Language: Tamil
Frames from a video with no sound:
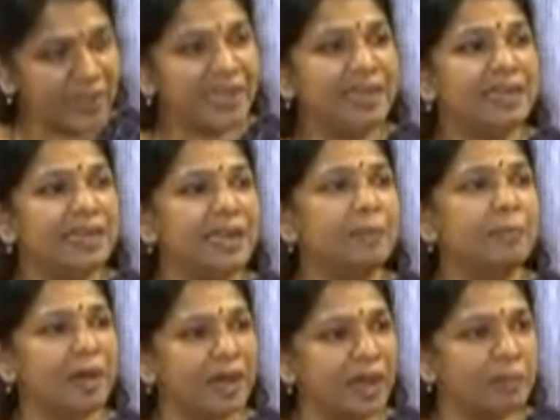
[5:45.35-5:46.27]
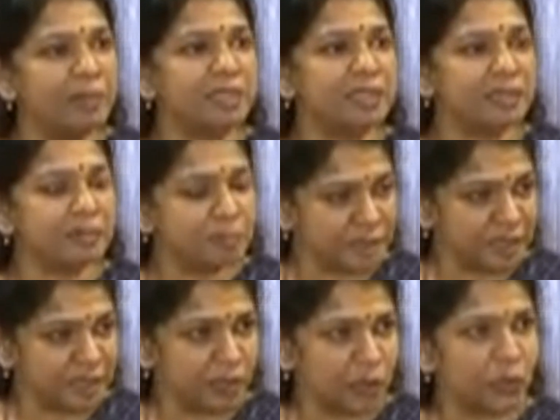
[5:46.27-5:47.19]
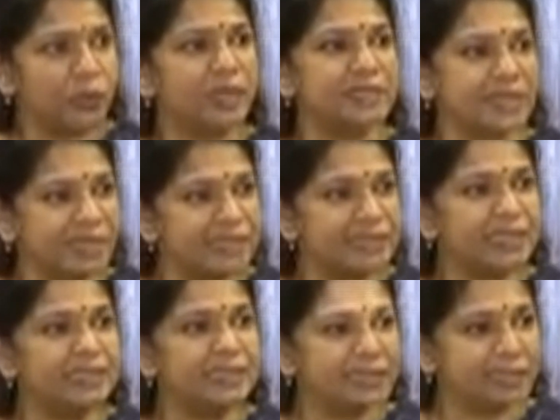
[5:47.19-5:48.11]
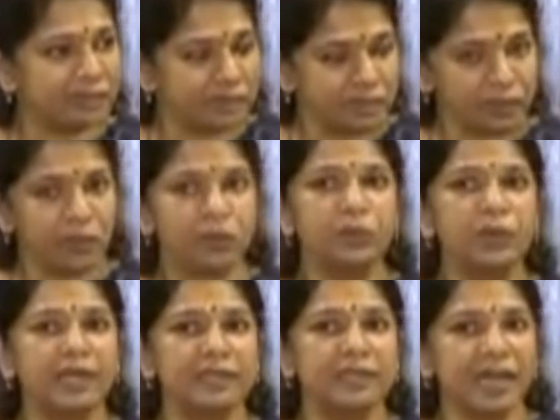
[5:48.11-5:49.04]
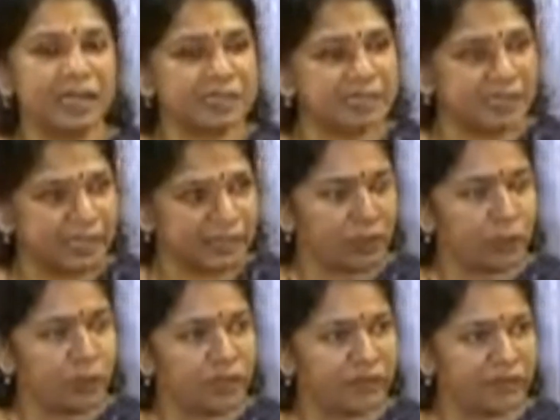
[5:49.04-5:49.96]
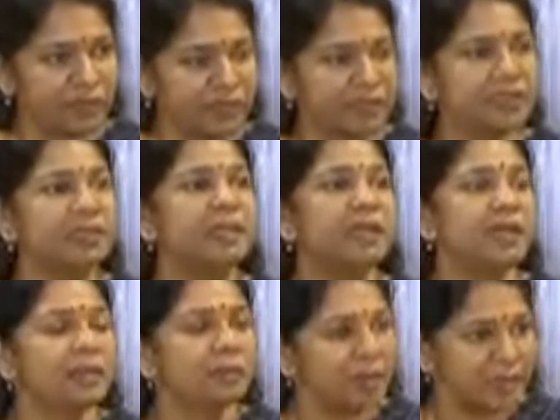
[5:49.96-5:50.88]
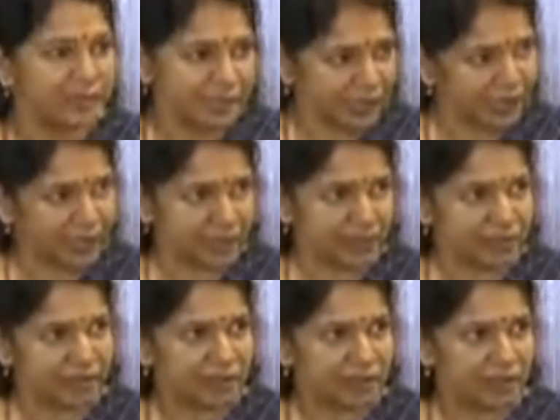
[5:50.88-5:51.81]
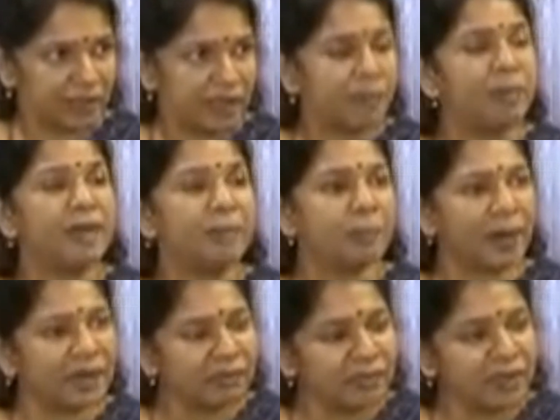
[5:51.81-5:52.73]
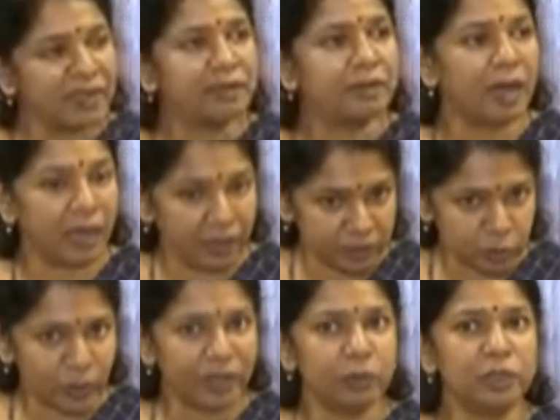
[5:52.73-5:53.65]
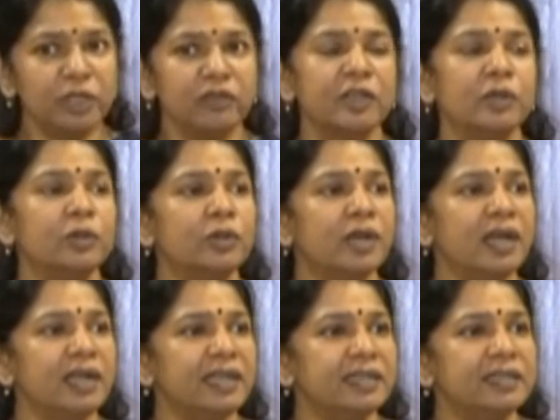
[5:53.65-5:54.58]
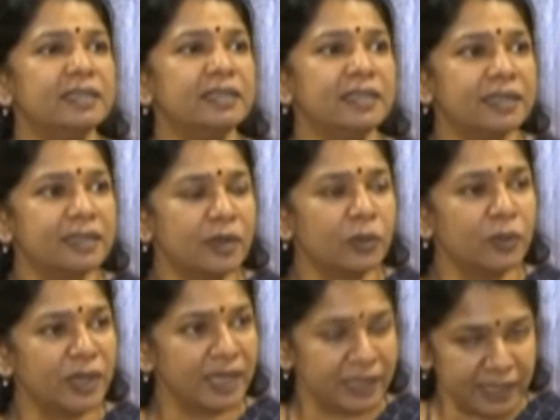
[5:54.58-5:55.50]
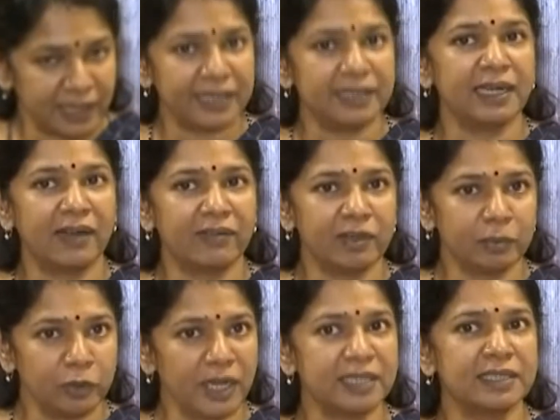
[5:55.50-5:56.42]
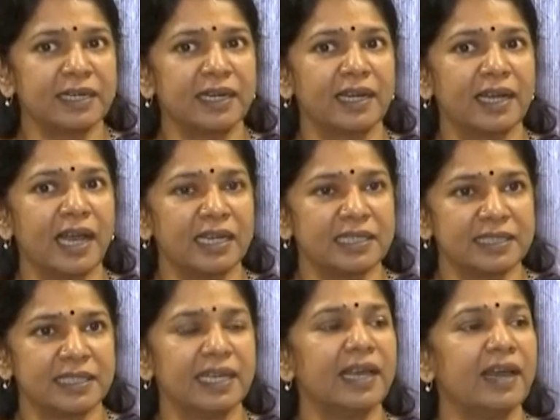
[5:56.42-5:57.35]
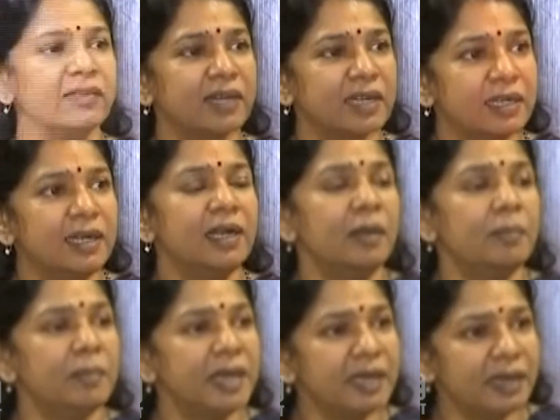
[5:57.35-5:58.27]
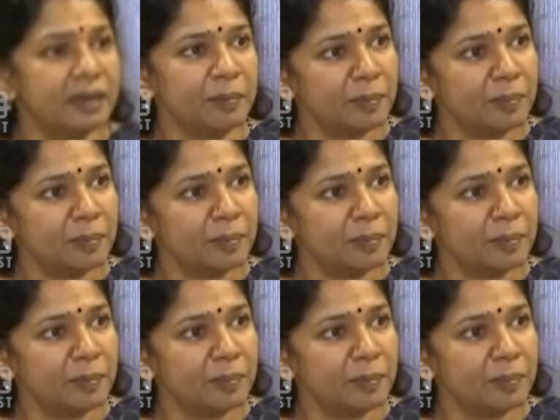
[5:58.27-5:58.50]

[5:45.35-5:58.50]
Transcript: வீடுகளை பராமரிப்பதற்கு கூட சரி செய்து தருவதற்கு கூட இந்த ஆட்சியில் இருக்கக்கூடியவர்களுக்கு மனதில்லை இப்படி பல்வேறு சுய உதவி குழுக்கள் இன்று இருக்கக்கூடிய நிலை திராவிட முன்னேற்ற கழக ஆட்சியிலே அவர்கள் மிக